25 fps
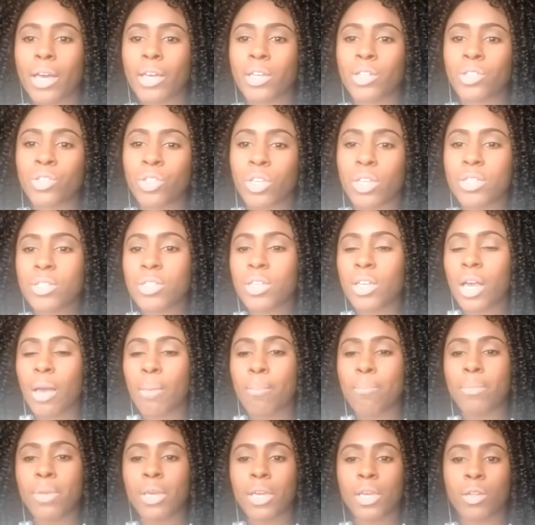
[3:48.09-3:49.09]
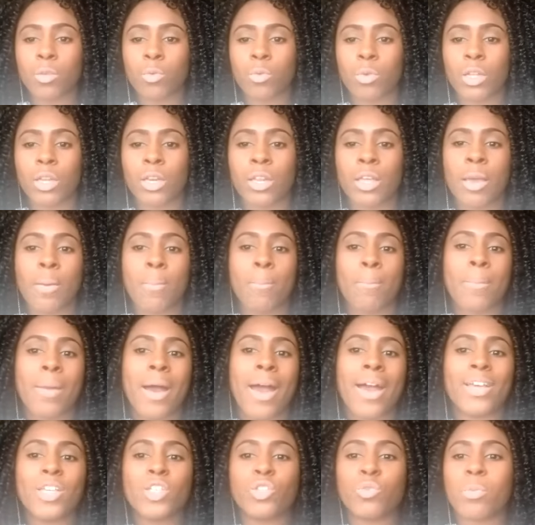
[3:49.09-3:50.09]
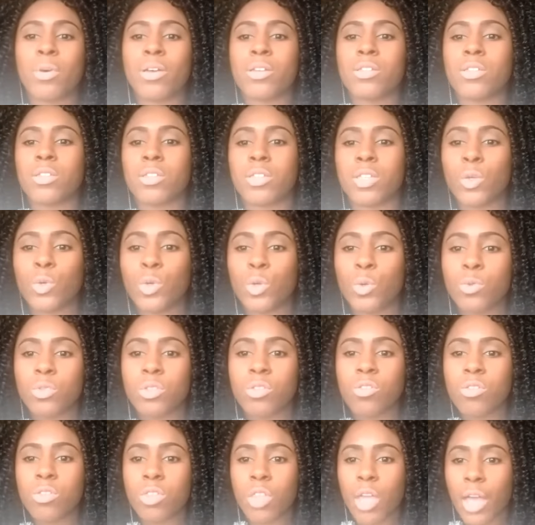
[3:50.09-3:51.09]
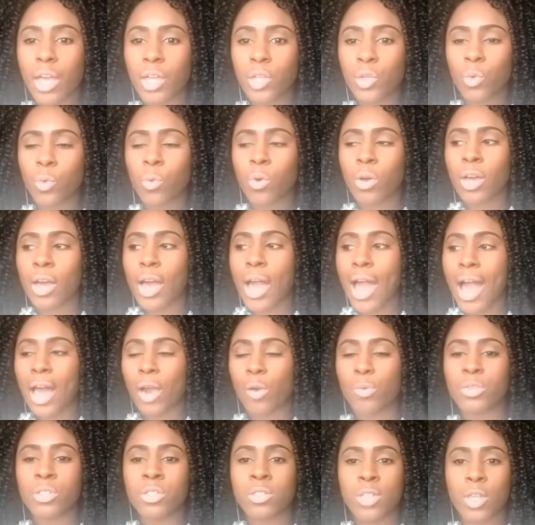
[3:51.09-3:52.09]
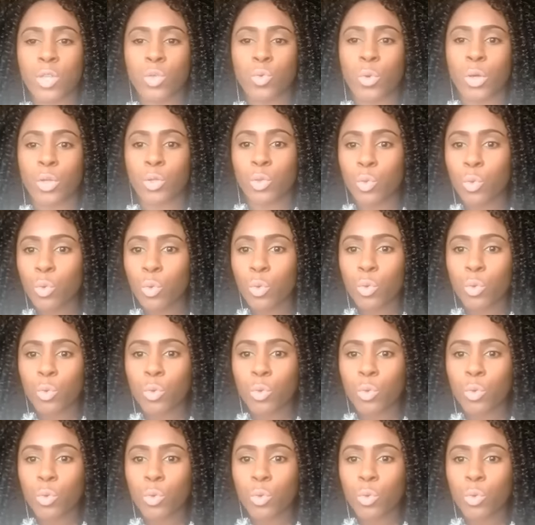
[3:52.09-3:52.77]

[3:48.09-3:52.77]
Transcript: Esse cabelo, ele é mais macio que o sintético. Carlos, o sintético é duro?